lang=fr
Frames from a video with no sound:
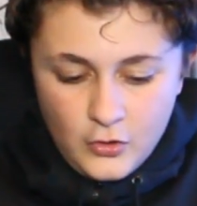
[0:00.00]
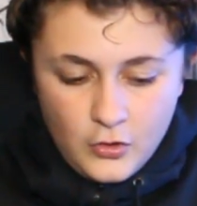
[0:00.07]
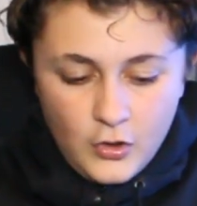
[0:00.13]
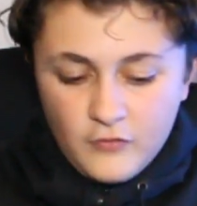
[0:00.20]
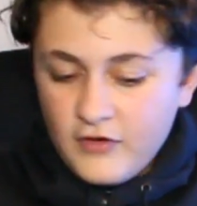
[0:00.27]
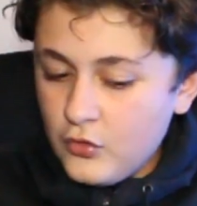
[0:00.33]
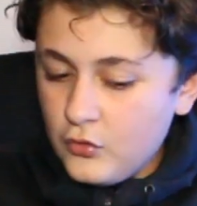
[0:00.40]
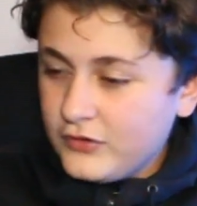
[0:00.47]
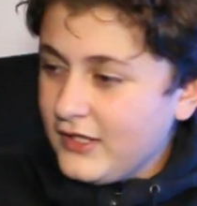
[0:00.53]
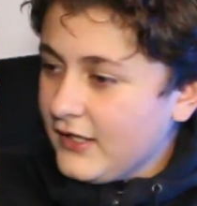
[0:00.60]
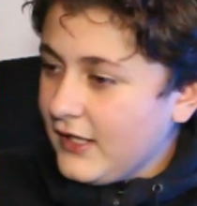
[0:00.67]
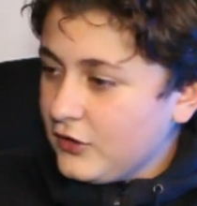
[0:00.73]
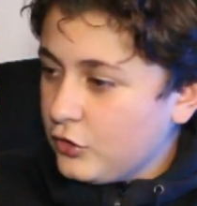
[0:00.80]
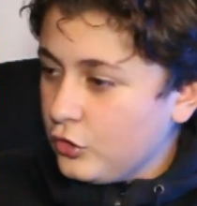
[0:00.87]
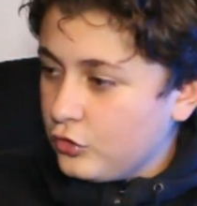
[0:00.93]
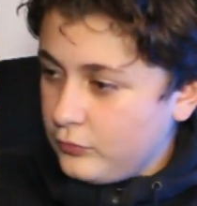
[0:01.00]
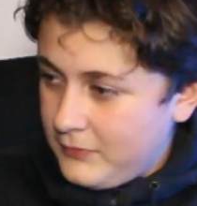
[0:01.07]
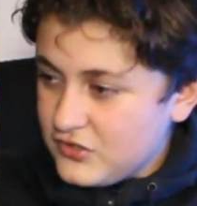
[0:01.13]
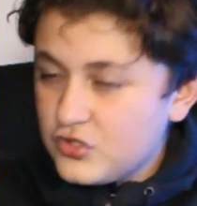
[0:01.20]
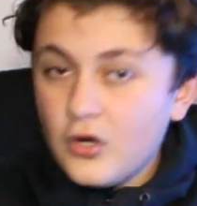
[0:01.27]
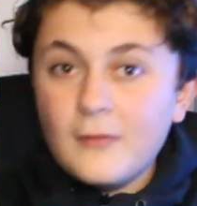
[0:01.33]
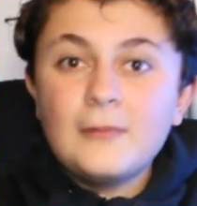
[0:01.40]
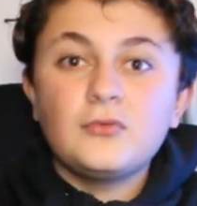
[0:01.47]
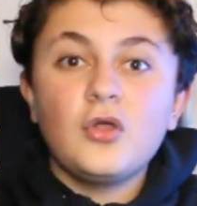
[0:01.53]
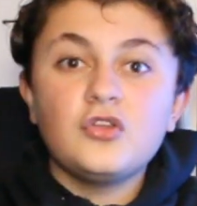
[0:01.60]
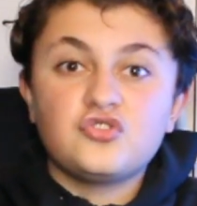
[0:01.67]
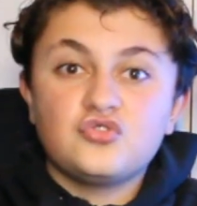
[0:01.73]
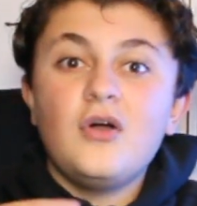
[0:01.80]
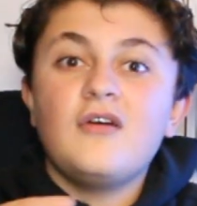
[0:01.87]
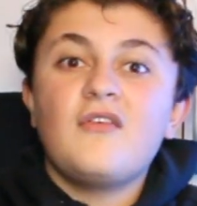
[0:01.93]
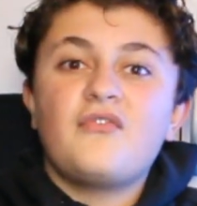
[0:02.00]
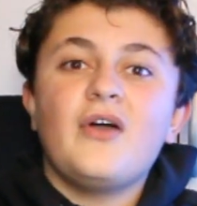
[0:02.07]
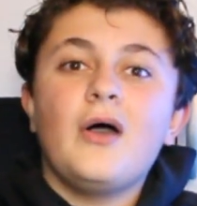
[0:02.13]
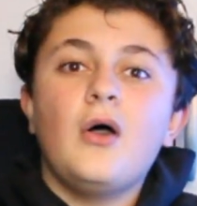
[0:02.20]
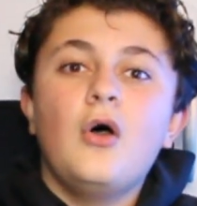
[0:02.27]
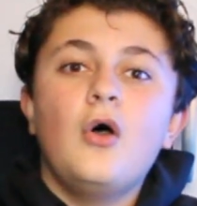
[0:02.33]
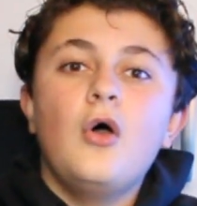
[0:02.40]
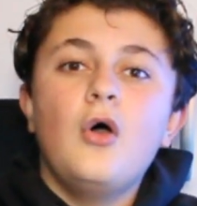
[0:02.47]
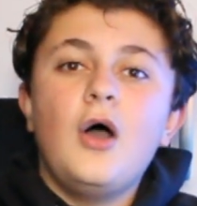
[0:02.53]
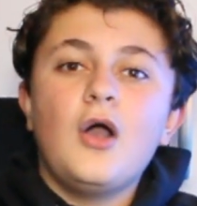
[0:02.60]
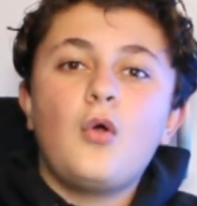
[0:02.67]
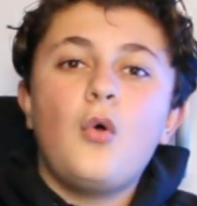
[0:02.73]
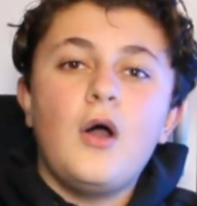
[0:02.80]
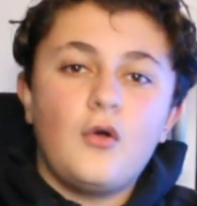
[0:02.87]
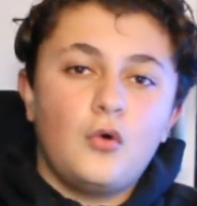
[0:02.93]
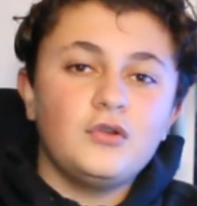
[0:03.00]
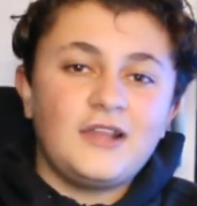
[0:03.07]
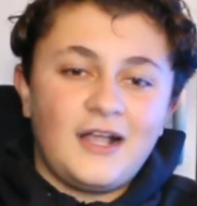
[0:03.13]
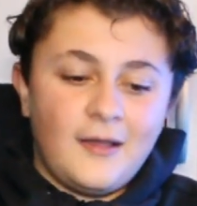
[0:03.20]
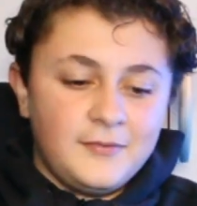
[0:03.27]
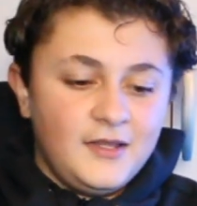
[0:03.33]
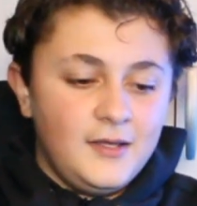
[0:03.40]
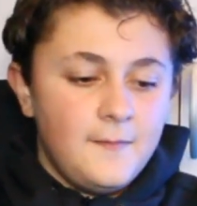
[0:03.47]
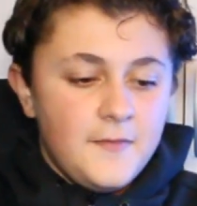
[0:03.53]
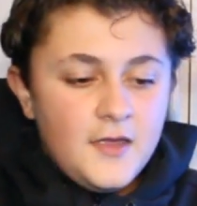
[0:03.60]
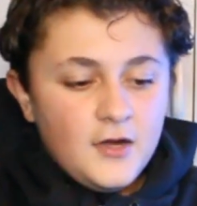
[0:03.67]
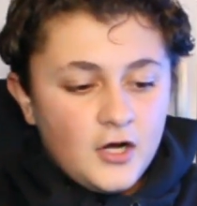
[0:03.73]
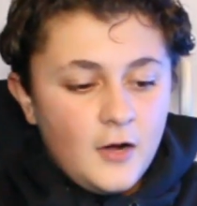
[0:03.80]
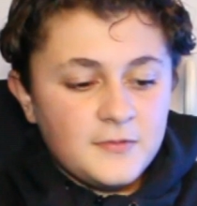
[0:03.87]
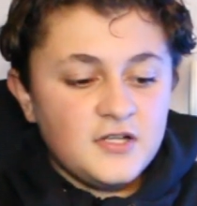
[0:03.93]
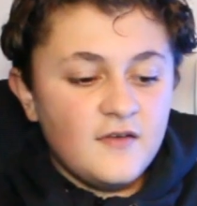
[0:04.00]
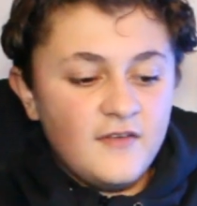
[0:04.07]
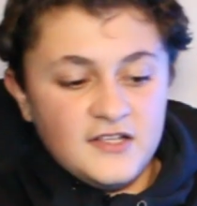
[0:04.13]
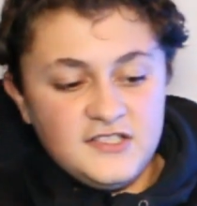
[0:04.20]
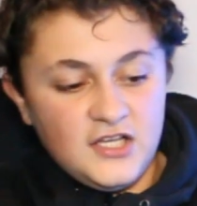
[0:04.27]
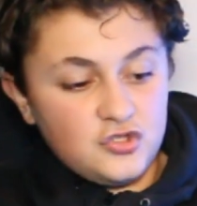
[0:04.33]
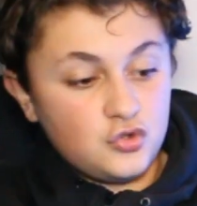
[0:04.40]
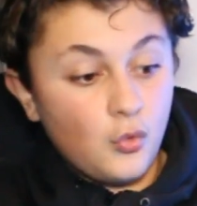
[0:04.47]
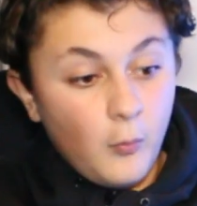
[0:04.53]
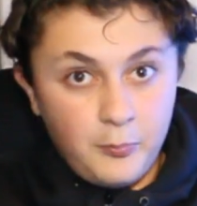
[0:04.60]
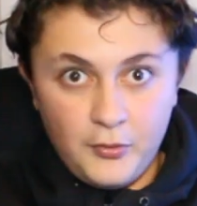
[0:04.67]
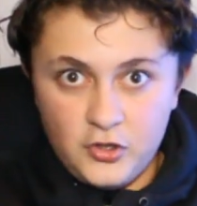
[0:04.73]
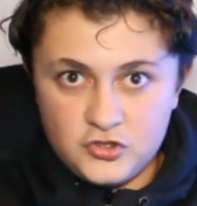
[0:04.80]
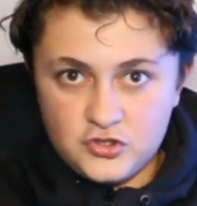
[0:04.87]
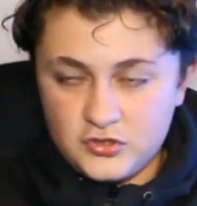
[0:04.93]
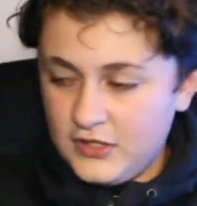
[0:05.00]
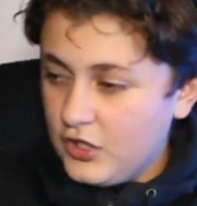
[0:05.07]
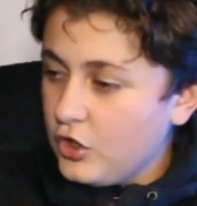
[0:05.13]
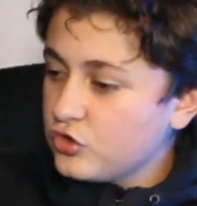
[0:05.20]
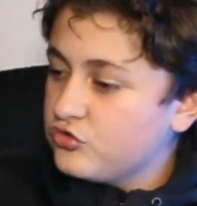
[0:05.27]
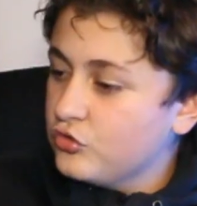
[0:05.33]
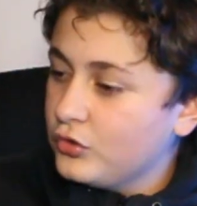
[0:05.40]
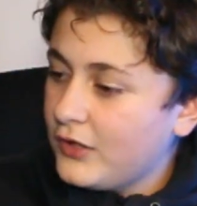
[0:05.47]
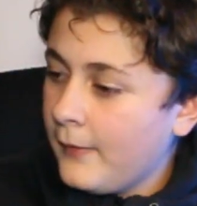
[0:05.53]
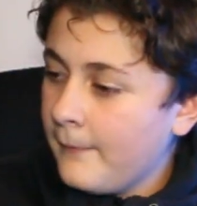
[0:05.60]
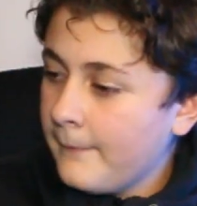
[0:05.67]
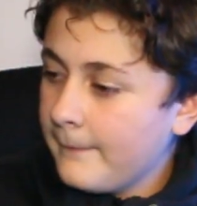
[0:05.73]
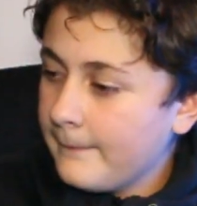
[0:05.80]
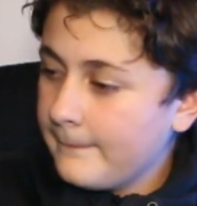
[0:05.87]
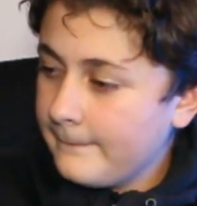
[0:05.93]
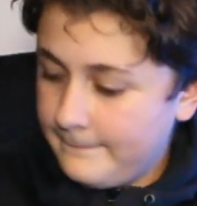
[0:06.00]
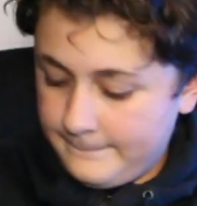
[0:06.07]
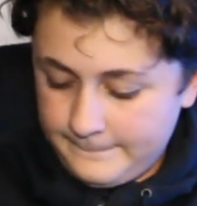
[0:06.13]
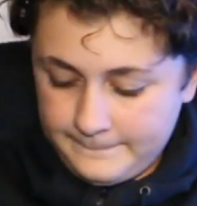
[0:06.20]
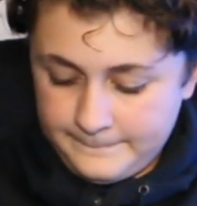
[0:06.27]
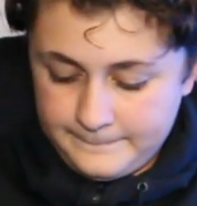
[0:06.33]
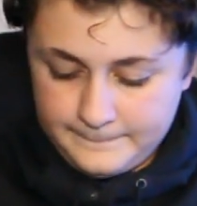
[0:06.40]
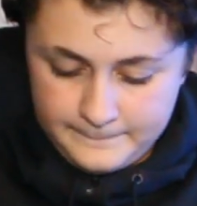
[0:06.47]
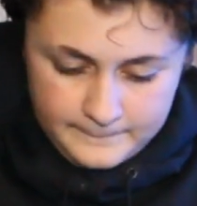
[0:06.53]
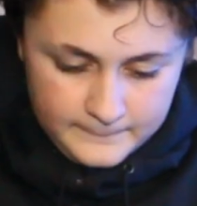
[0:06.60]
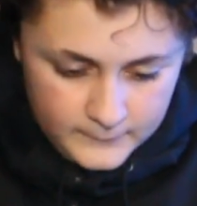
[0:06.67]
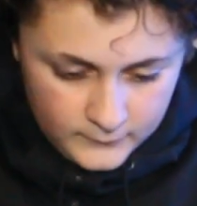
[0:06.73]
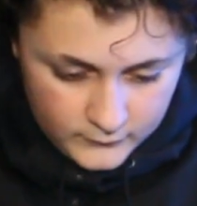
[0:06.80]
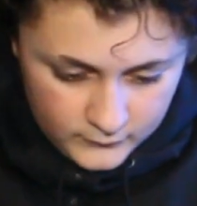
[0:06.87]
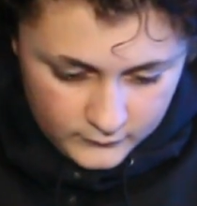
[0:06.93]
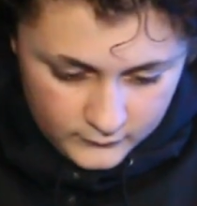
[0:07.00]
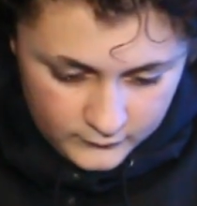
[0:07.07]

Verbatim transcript: On va goûter quel truc Parce qu'en même temps, tu vois, on va faire euh, un croc, un croc, t'as capté Comme ça, on va dire ce qu'on pense. D'accord Tu veux goûter Ouais, bien sûr.